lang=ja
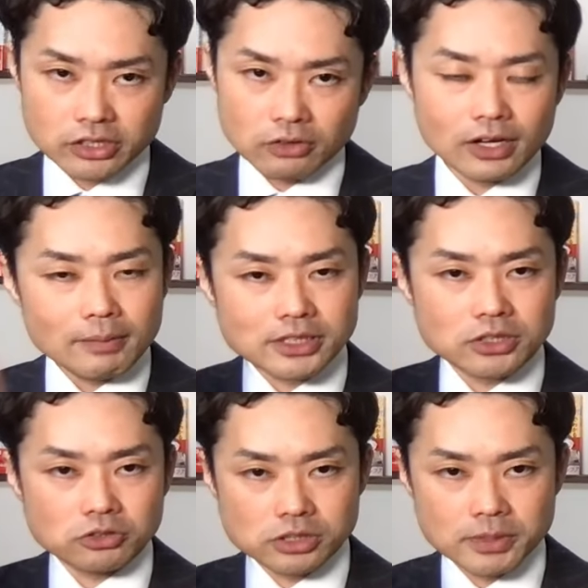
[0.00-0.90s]
これがまず
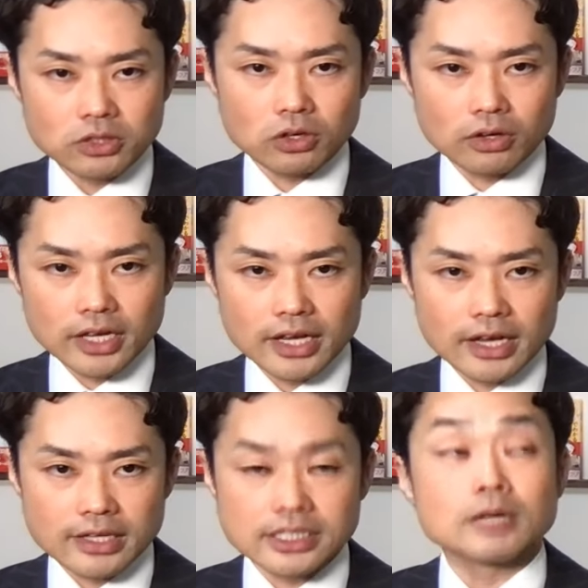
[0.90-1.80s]
1つ目の、
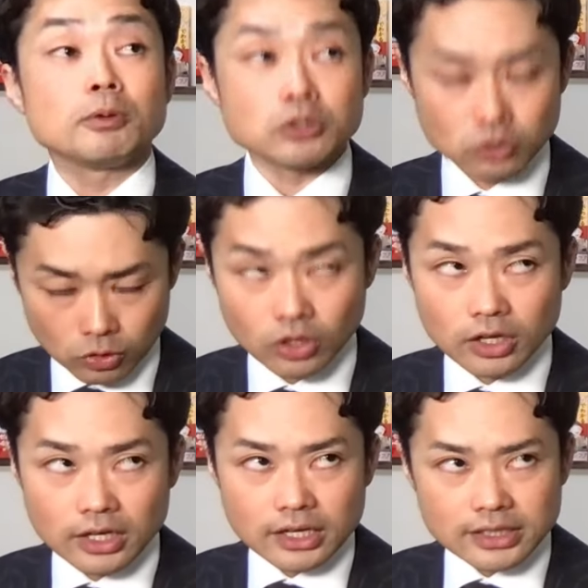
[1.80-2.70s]
えチェックポイントと。
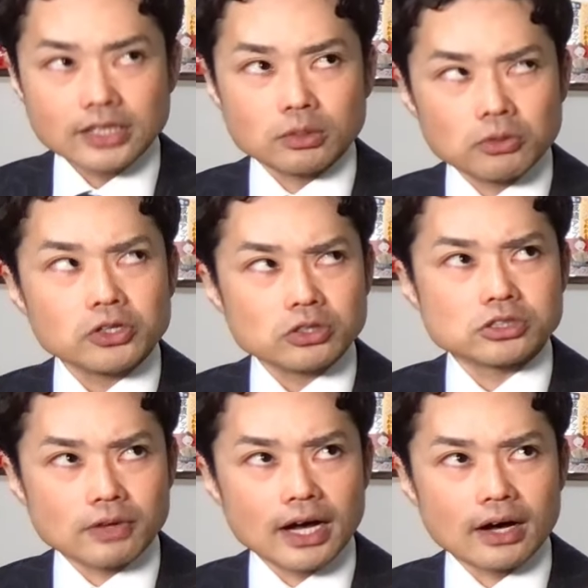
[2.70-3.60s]
で、あともう1つ
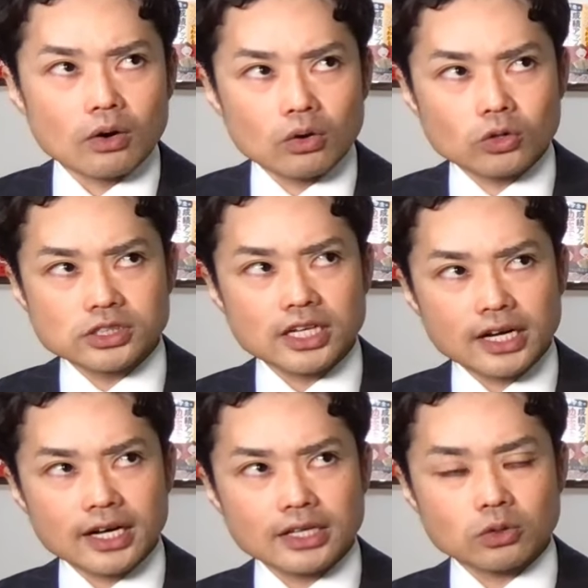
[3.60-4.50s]
は、こちら
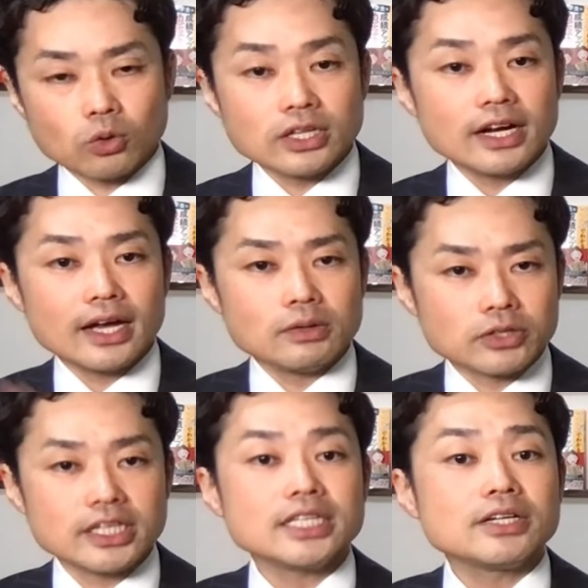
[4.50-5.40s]
からのお願いを
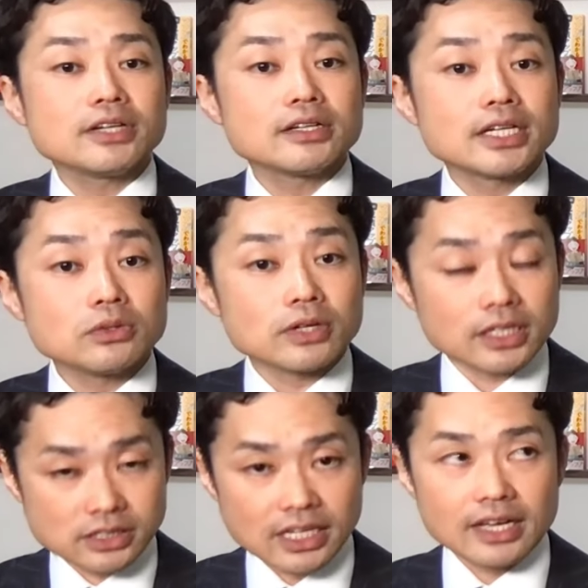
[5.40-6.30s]
聞いてくれるかどうかで
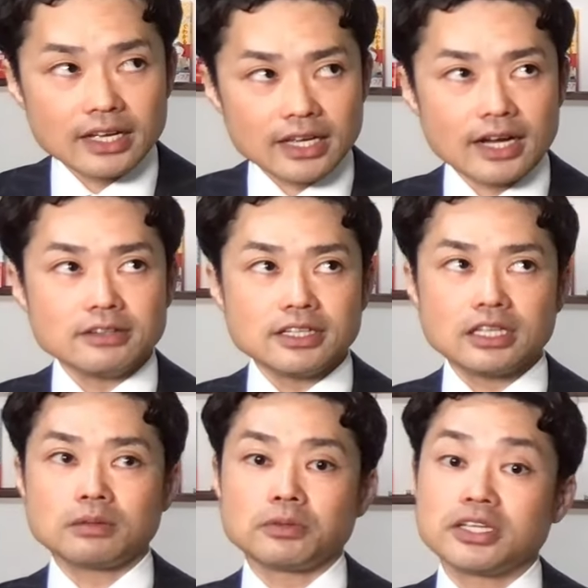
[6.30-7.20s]
すね。えある程度
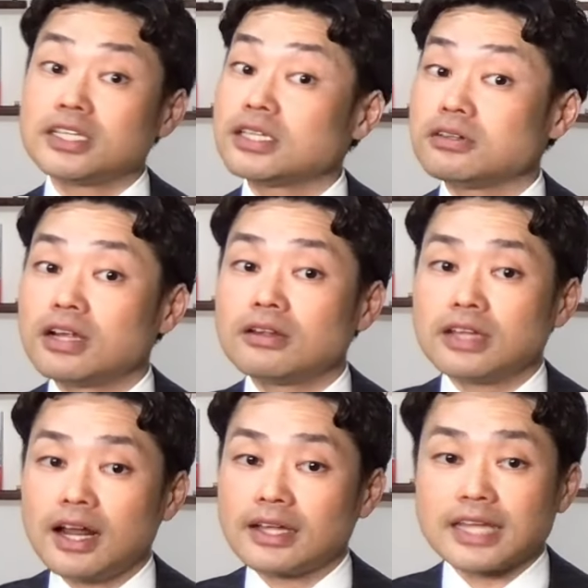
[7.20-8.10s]
でも聞いてくれるな
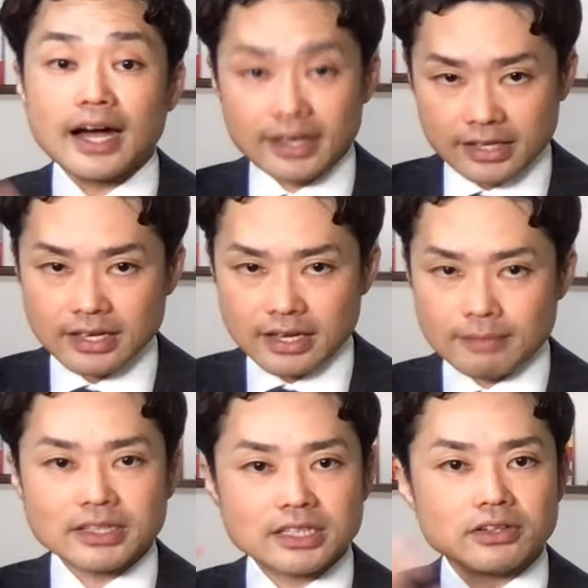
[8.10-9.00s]
ら高い、え
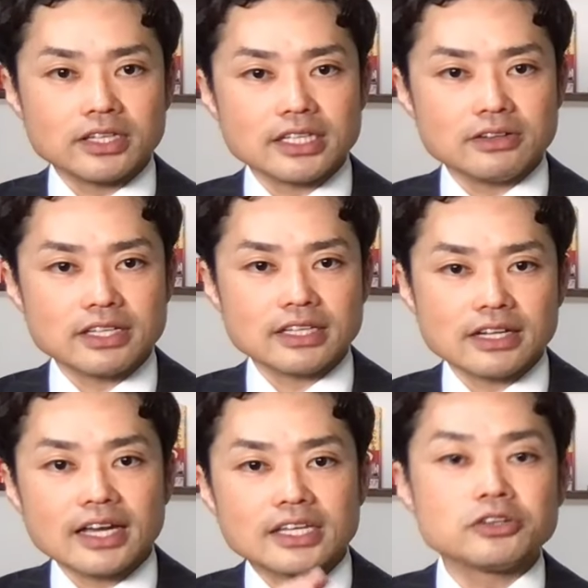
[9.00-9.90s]
全く聞いてくれないな
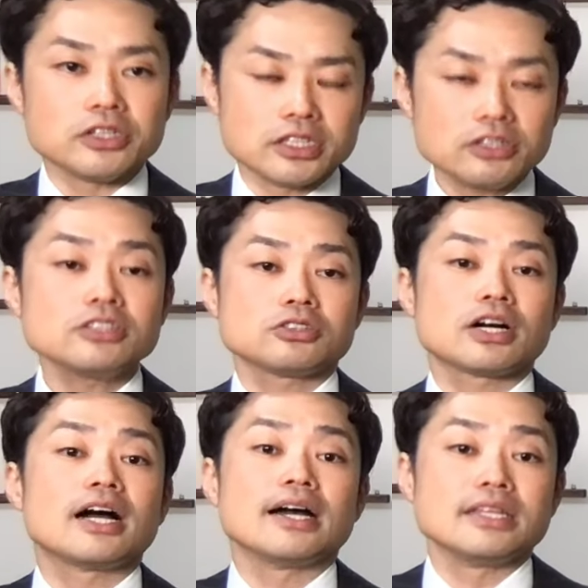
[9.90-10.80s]
ら低いっていうふうにちょっと
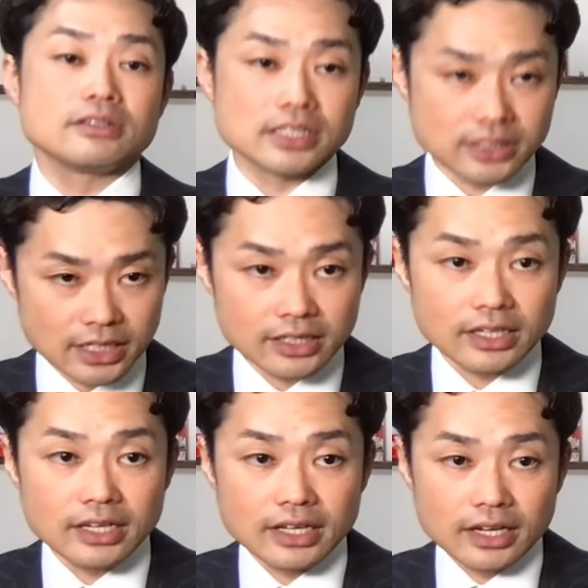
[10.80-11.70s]
考えてください。
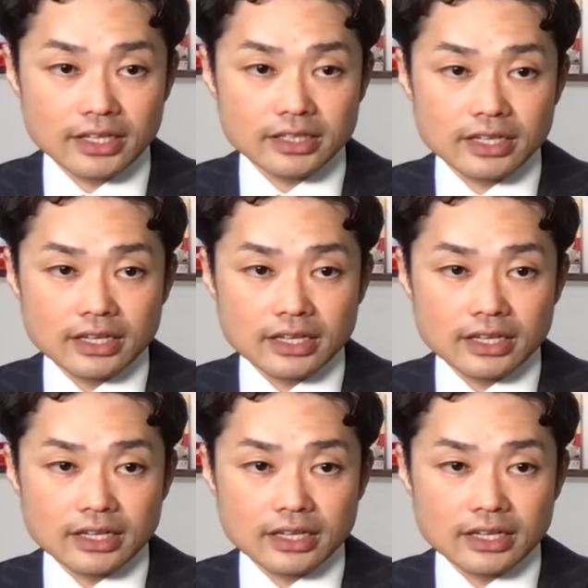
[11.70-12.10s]
はい。